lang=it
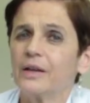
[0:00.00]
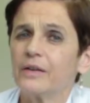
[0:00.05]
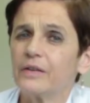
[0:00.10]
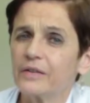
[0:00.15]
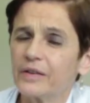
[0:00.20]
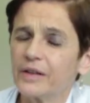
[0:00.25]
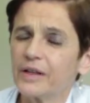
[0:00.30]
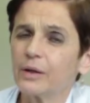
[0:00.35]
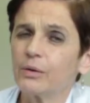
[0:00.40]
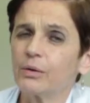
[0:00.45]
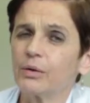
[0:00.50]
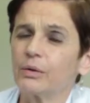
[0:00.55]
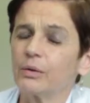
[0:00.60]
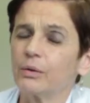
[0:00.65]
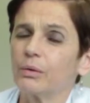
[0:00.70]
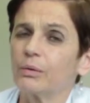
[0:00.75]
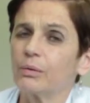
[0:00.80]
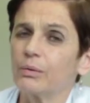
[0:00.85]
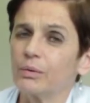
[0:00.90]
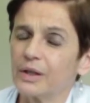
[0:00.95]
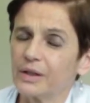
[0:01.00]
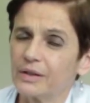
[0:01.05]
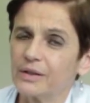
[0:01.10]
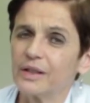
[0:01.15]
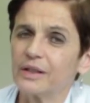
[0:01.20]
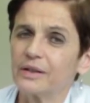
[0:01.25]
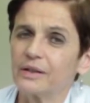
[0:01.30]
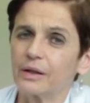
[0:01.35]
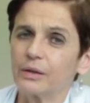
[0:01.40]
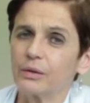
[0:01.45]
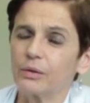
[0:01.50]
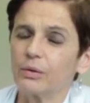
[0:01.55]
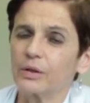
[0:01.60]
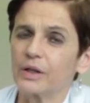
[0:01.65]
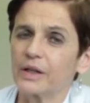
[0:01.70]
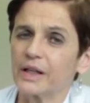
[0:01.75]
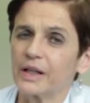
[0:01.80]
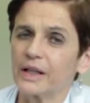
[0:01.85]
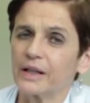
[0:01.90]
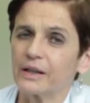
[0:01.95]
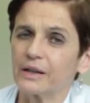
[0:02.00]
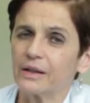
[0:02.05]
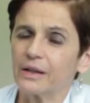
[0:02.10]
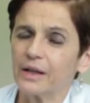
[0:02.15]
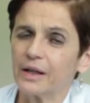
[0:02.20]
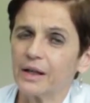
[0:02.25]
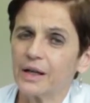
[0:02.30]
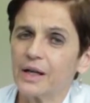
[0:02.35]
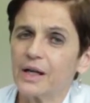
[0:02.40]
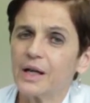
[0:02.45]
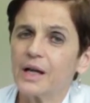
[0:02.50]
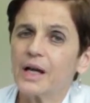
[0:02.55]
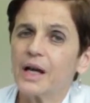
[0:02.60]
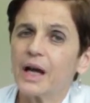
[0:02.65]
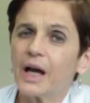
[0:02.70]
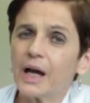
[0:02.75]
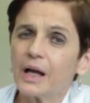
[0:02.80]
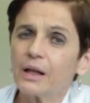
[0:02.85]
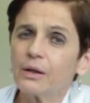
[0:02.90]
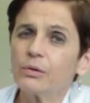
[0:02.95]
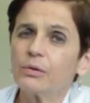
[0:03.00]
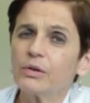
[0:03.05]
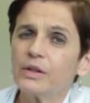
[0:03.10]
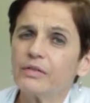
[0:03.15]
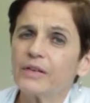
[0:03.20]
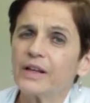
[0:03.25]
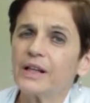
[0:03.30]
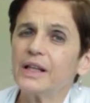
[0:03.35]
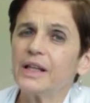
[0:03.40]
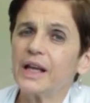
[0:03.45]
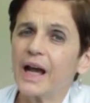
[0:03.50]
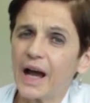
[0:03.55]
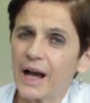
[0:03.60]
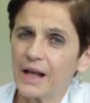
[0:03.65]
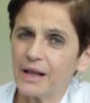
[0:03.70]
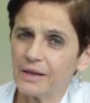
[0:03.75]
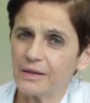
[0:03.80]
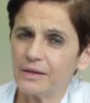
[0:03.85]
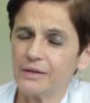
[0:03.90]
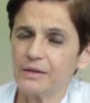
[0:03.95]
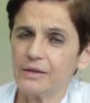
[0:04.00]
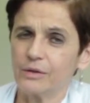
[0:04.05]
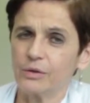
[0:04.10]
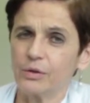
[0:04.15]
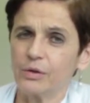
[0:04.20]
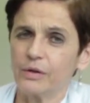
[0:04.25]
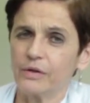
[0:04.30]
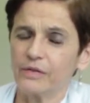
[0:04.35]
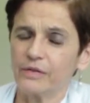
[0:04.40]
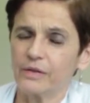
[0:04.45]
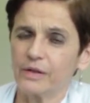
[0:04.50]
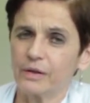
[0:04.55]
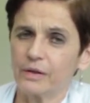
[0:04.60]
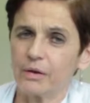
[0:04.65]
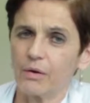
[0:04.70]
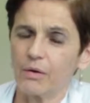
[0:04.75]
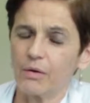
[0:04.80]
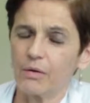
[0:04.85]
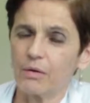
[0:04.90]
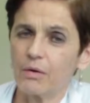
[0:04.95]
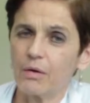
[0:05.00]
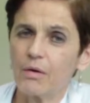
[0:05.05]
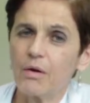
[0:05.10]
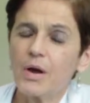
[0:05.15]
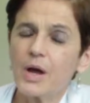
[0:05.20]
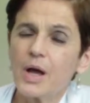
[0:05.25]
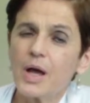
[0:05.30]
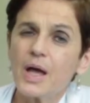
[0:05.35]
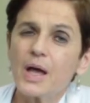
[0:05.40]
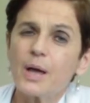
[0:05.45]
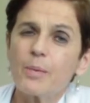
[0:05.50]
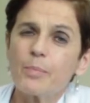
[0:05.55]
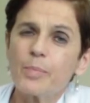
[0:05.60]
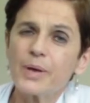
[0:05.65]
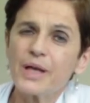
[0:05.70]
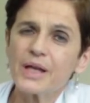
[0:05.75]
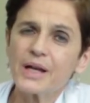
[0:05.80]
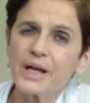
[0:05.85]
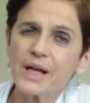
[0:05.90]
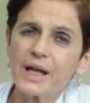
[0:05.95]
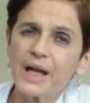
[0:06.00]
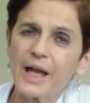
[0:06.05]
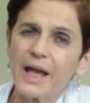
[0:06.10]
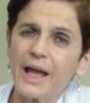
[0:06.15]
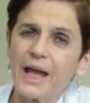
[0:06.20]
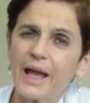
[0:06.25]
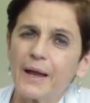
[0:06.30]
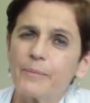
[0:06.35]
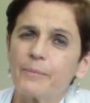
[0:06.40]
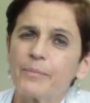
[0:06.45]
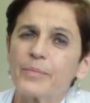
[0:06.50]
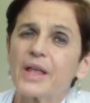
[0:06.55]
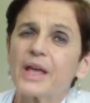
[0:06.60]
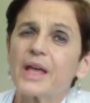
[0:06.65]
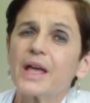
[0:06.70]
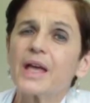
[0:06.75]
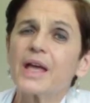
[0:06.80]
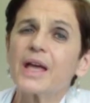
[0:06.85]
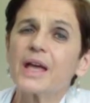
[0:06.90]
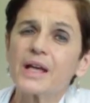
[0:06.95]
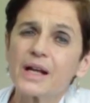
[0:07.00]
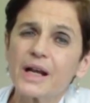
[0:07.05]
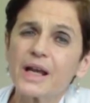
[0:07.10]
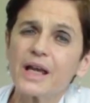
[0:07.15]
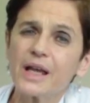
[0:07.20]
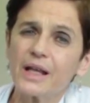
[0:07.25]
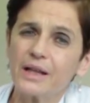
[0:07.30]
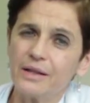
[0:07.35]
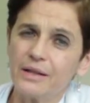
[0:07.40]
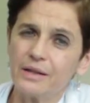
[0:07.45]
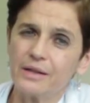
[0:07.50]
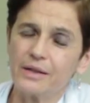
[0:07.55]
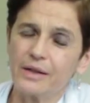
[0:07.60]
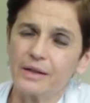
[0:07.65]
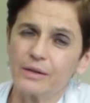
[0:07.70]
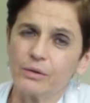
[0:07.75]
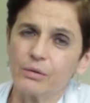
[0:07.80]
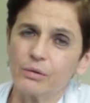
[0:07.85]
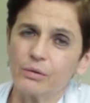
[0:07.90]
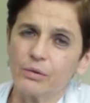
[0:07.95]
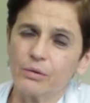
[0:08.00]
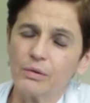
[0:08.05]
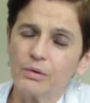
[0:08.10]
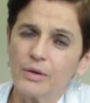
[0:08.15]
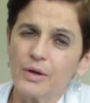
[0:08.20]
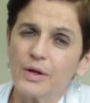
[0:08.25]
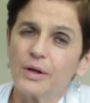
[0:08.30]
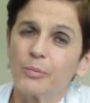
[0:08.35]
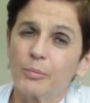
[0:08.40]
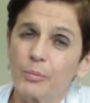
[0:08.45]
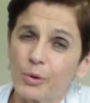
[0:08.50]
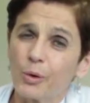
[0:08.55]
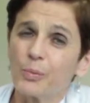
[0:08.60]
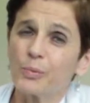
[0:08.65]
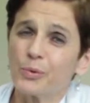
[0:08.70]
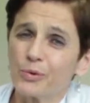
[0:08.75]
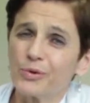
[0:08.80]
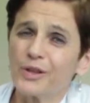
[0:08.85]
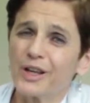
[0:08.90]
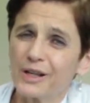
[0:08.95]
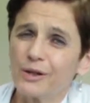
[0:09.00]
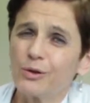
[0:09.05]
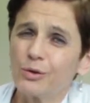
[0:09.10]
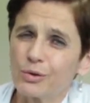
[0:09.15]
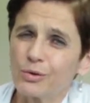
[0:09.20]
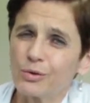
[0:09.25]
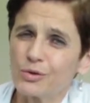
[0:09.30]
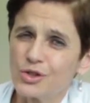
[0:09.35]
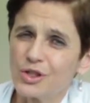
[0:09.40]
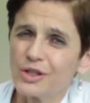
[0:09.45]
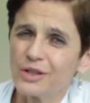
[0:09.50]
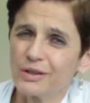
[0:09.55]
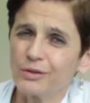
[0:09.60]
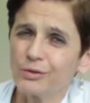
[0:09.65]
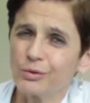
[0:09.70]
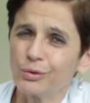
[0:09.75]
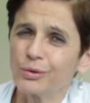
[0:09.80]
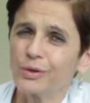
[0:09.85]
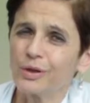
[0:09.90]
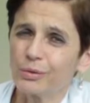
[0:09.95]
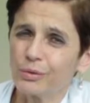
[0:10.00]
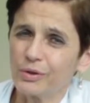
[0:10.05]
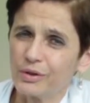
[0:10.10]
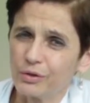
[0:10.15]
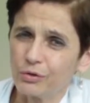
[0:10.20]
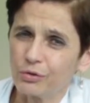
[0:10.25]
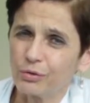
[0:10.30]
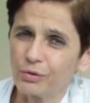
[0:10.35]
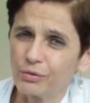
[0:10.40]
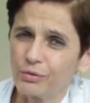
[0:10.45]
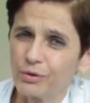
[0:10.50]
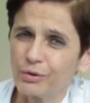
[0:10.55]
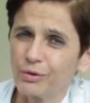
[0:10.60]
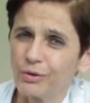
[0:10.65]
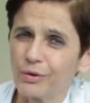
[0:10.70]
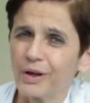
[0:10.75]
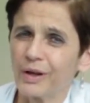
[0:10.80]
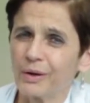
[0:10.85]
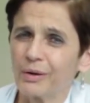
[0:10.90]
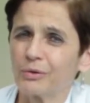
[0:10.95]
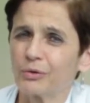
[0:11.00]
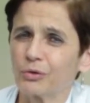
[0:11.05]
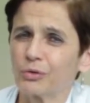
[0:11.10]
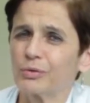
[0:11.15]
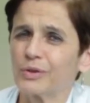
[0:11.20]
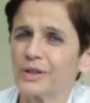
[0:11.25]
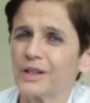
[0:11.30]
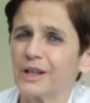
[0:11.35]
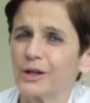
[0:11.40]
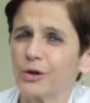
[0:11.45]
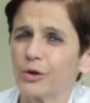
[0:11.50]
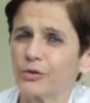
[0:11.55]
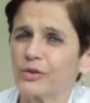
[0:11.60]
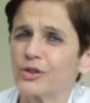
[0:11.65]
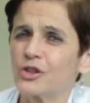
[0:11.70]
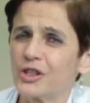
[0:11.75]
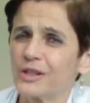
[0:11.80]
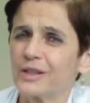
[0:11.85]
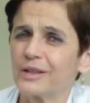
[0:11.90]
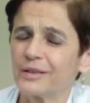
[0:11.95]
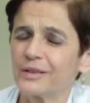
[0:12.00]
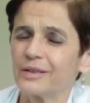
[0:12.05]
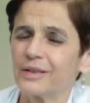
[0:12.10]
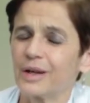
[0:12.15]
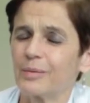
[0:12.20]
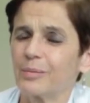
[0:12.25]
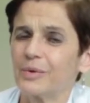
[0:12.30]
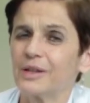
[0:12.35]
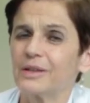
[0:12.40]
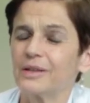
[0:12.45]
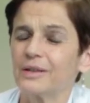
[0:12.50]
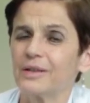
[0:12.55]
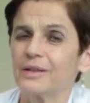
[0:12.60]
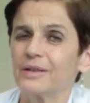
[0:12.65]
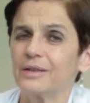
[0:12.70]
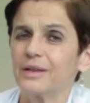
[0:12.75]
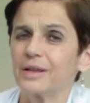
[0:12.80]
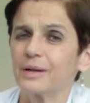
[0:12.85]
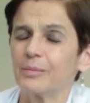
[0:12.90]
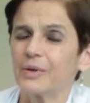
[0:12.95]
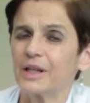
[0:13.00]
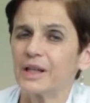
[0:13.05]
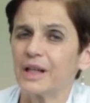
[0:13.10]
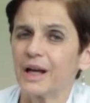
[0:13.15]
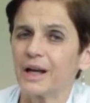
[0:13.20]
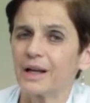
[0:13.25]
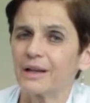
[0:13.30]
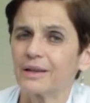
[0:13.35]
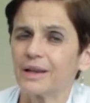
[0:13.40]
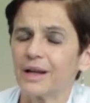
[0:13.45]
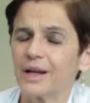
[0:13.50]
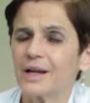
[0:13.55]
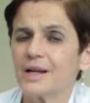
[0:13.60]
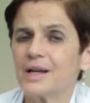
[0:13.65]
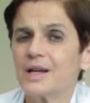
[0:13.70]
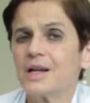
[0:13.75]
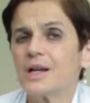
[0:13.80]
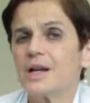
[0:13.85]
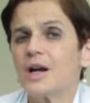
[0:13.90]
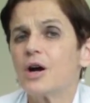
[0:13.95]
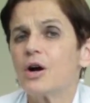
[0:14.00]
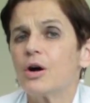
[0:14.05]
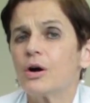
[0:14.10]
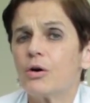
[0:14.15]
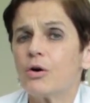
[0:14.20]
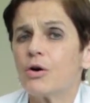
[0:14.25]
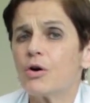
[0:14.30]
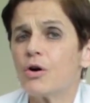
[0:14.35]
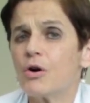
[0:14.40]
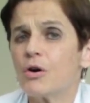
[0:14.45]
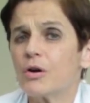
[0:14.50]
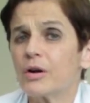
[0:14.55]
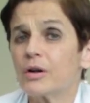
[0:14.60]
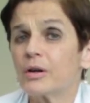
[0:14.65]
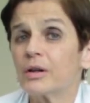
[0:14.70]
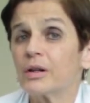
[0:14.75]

seguano una dieta corretta, hanno livelli alti di colesterolo perché ereditano proprio dai loro genitori, quindi sono, eh, sono delle cose geneticamente determinate, o